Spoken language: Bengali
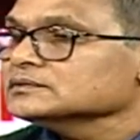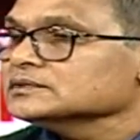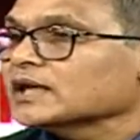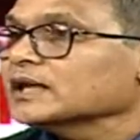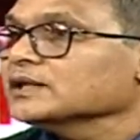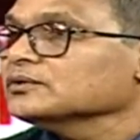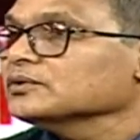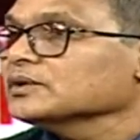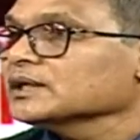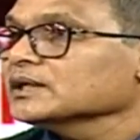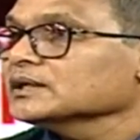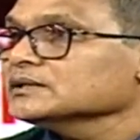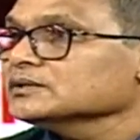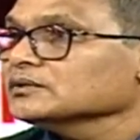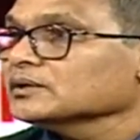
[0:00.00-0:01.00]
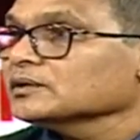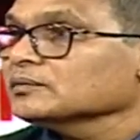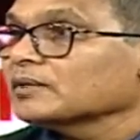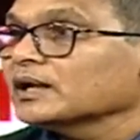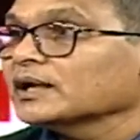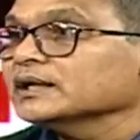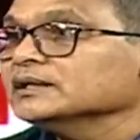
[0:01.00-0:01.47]
চায়ের দোকান আছে ওখানে
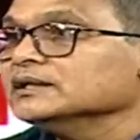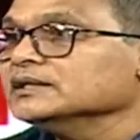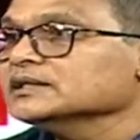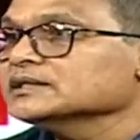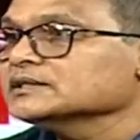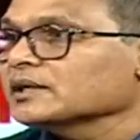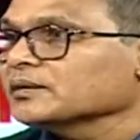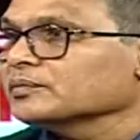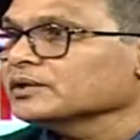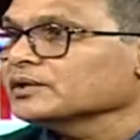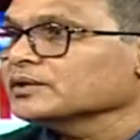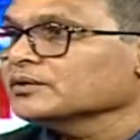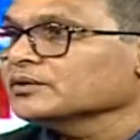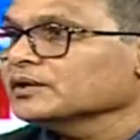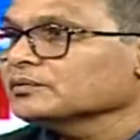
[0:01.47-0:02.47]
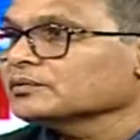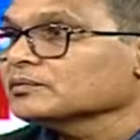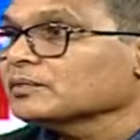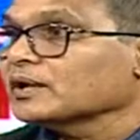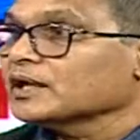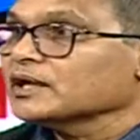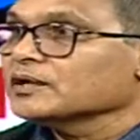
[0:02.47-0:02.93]
মালায় দিয়ে চা বিক্রি হয় এবং
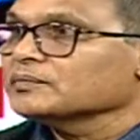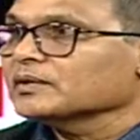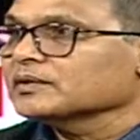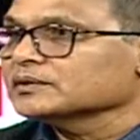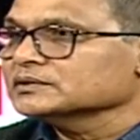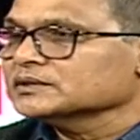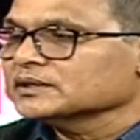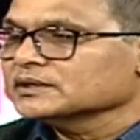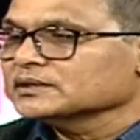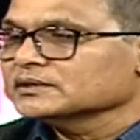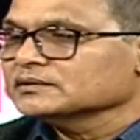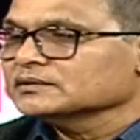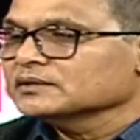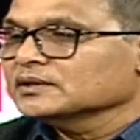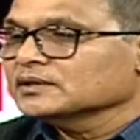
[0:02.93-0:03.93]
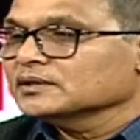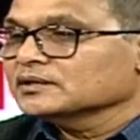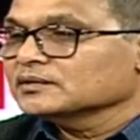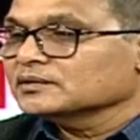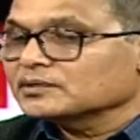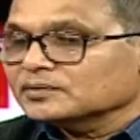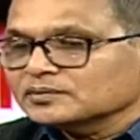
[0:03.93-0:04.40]
মালায় পাওয়া যায়
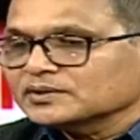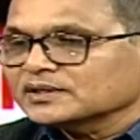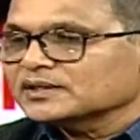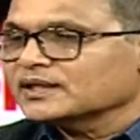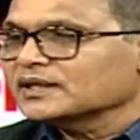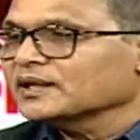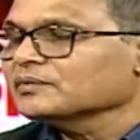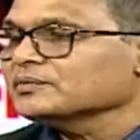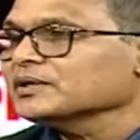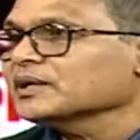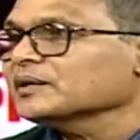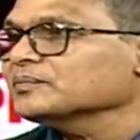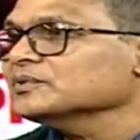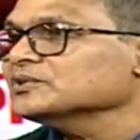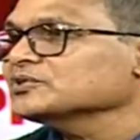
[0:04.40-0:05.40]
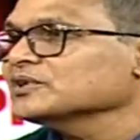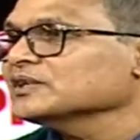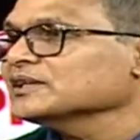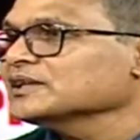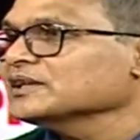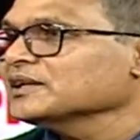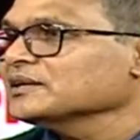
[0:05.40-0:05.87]
প্রথমত তাহলে আমি আর আপনি
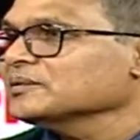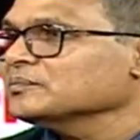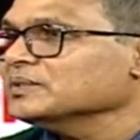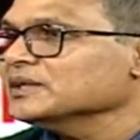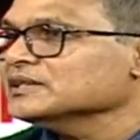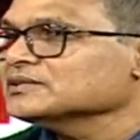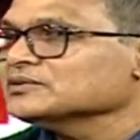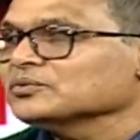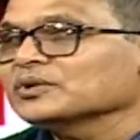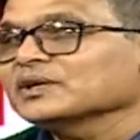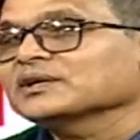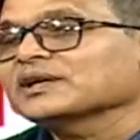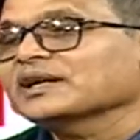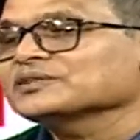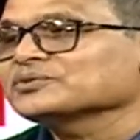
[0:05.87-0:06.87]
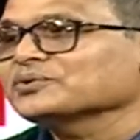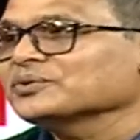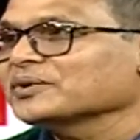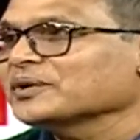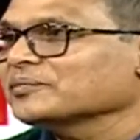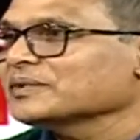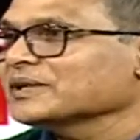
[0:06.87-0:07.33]
চলেন না প্লিজ ওরা কাজ
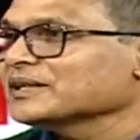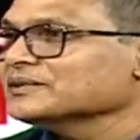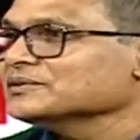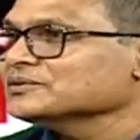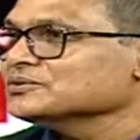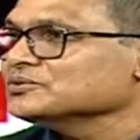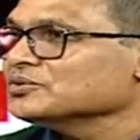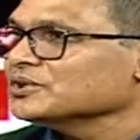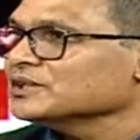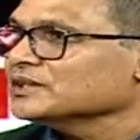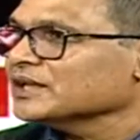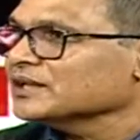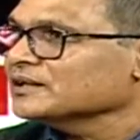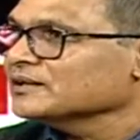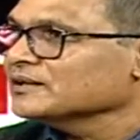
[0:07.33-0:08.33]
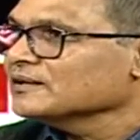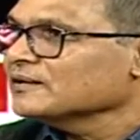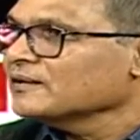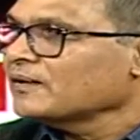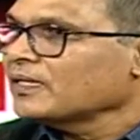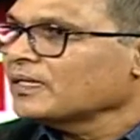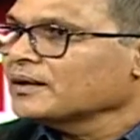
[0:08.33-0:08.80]
করুক আমরা চলে যাই
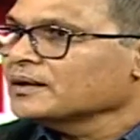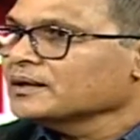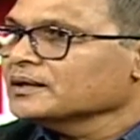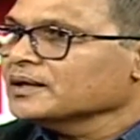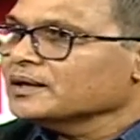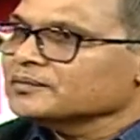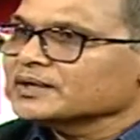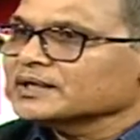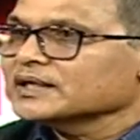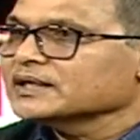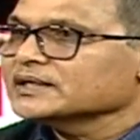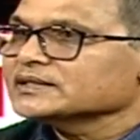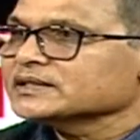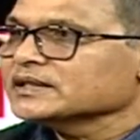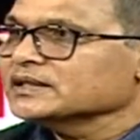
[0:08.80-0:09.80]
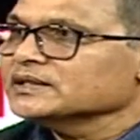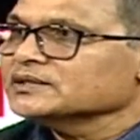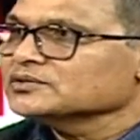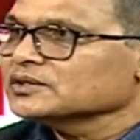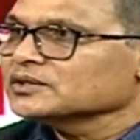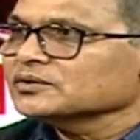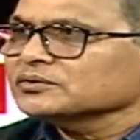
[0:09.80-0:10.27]
আমরা একটা রিক্সা নিয়ে
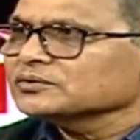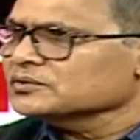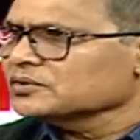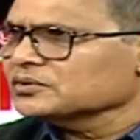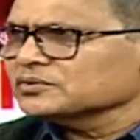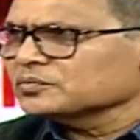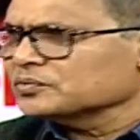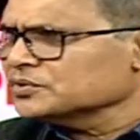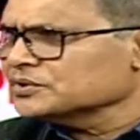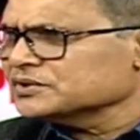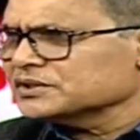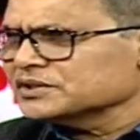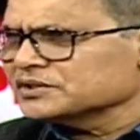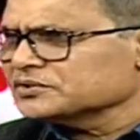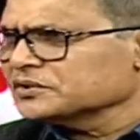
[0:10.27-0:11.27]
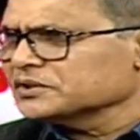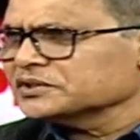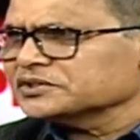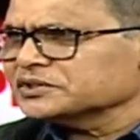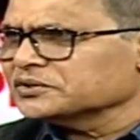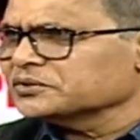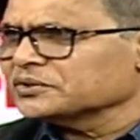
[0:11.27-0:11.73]
চলি তখন তো অত পরিচিতি ছিল না
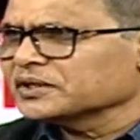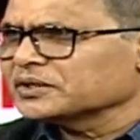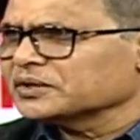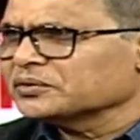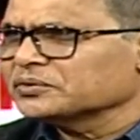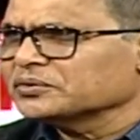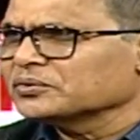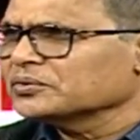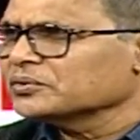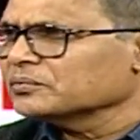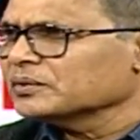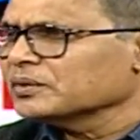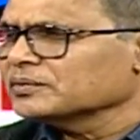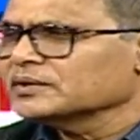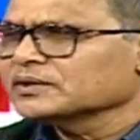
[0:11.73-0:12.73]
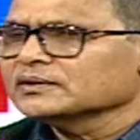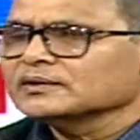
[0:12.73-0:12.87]
চিন্তা না কেউ ওরকমভাবে